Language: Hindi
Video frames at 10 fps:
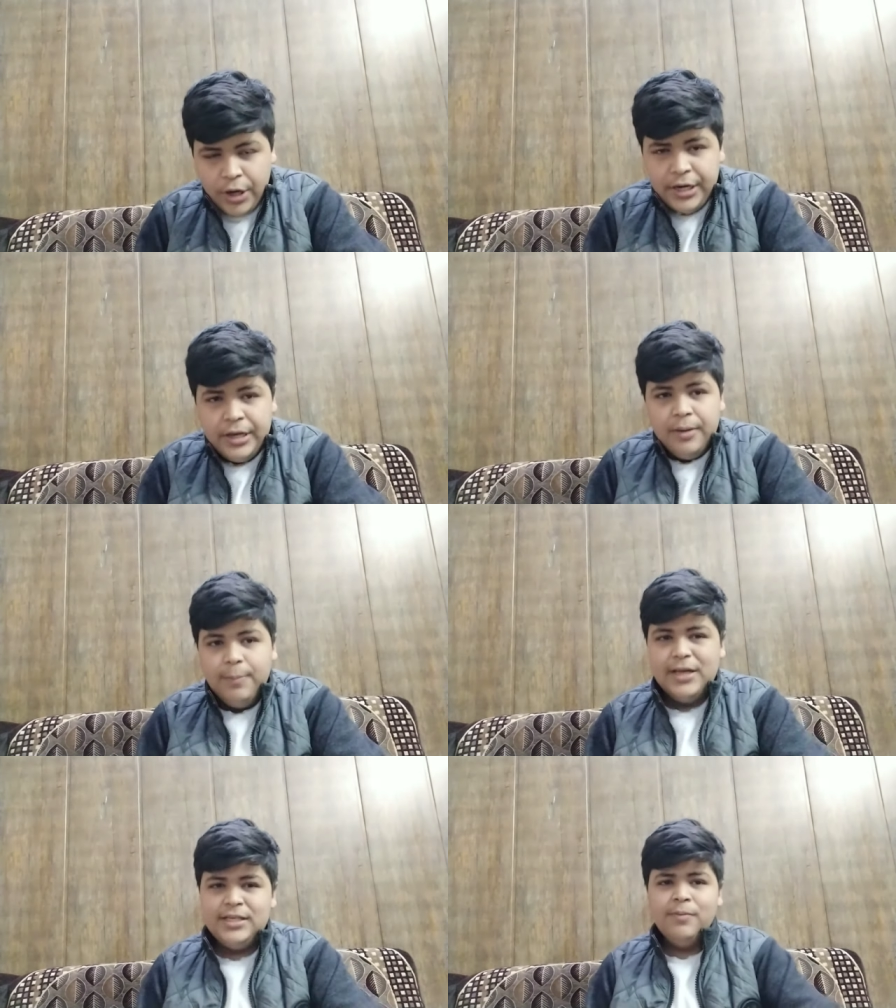और
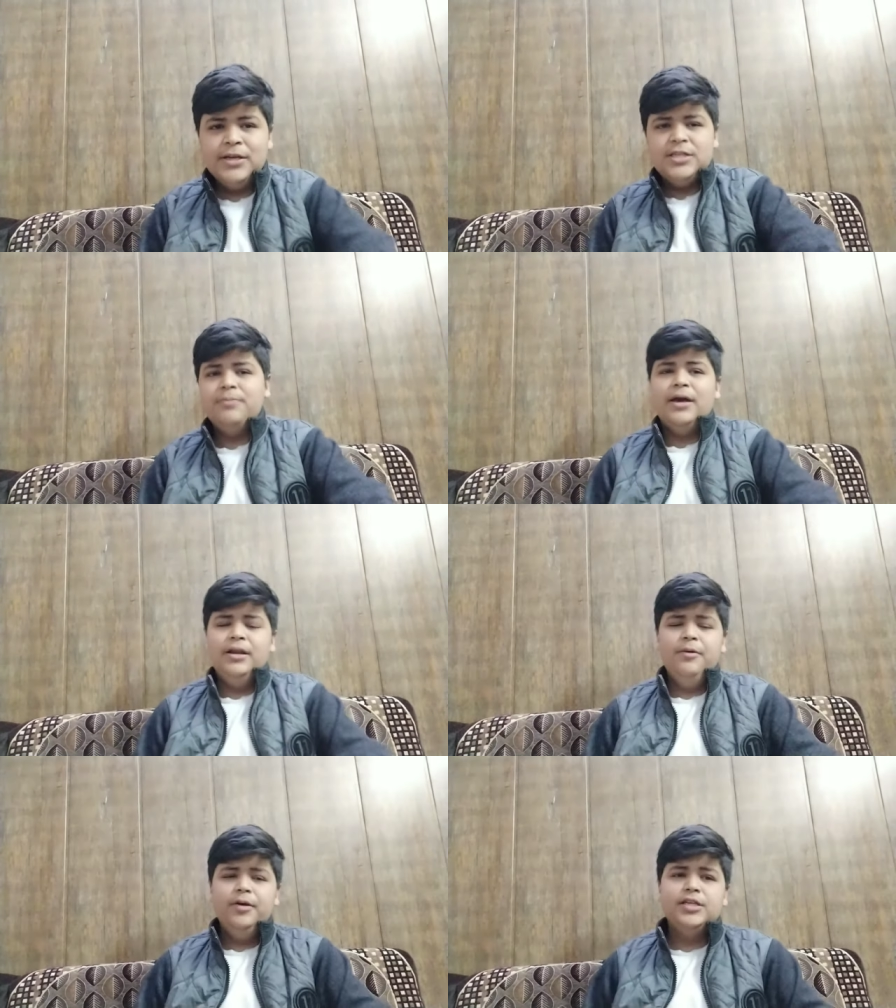बेसिक बेसिक
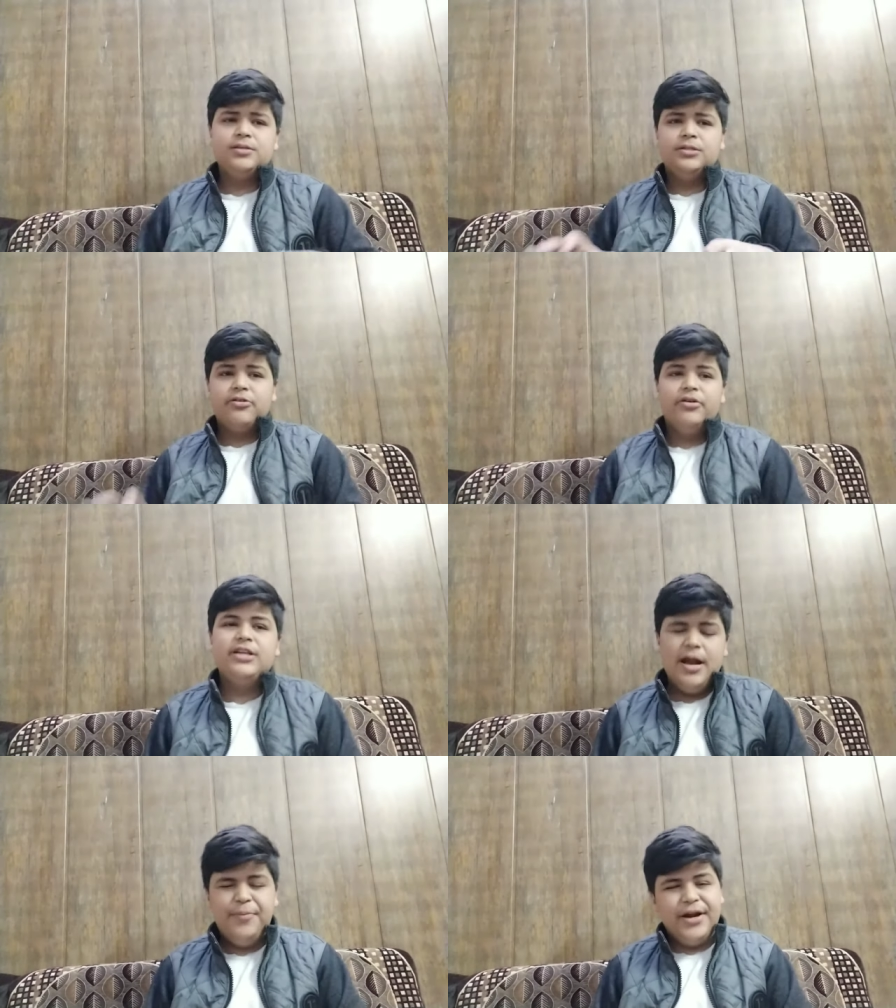मैं ना इस
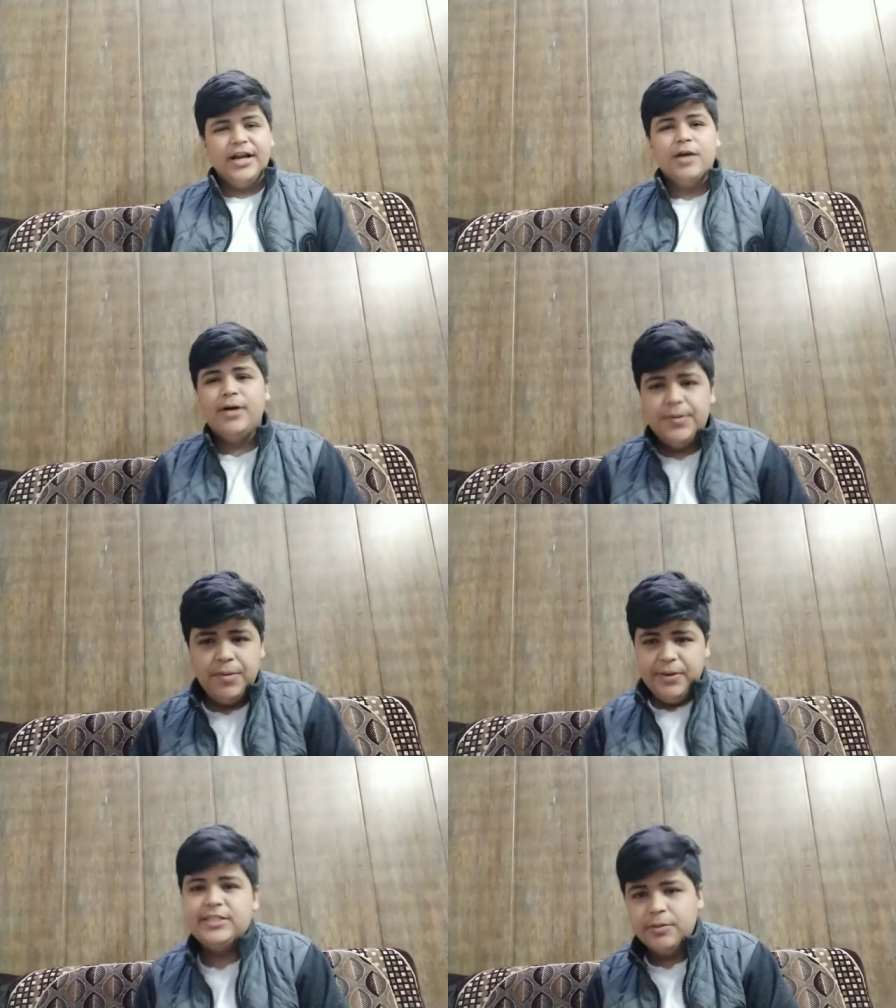स्नैपड्रैगन के बारे
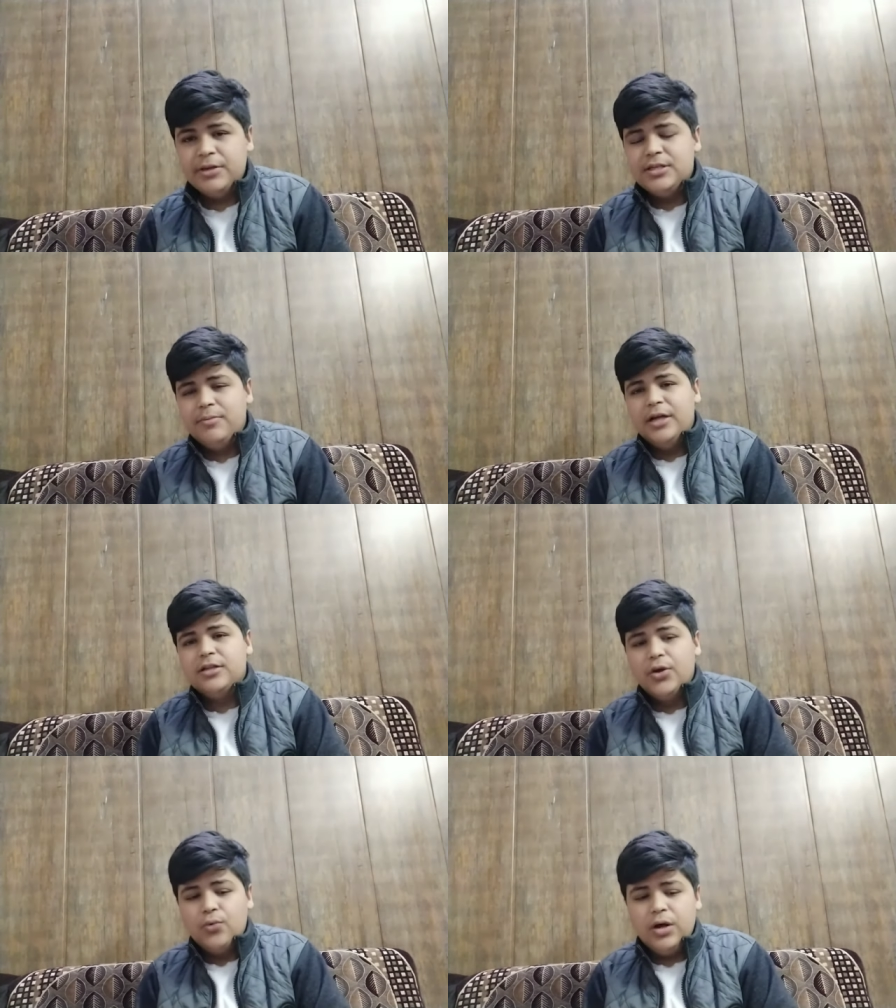में बेसिक बेसिक
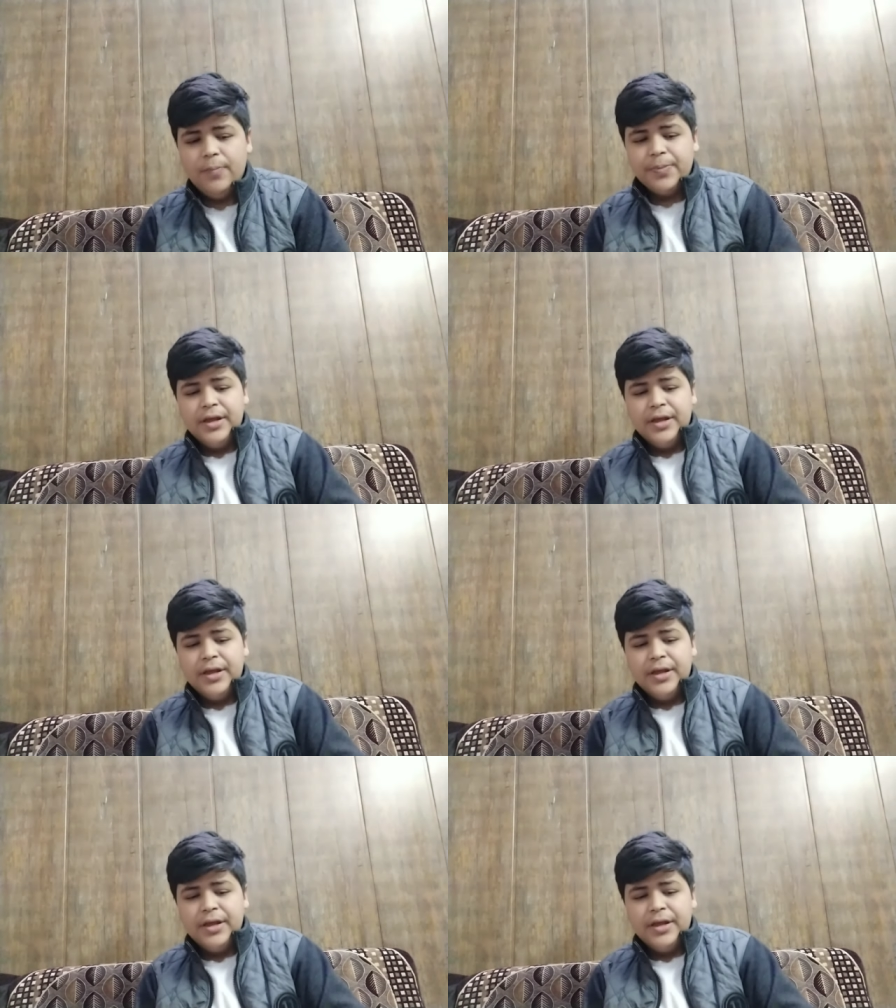बात करूँगा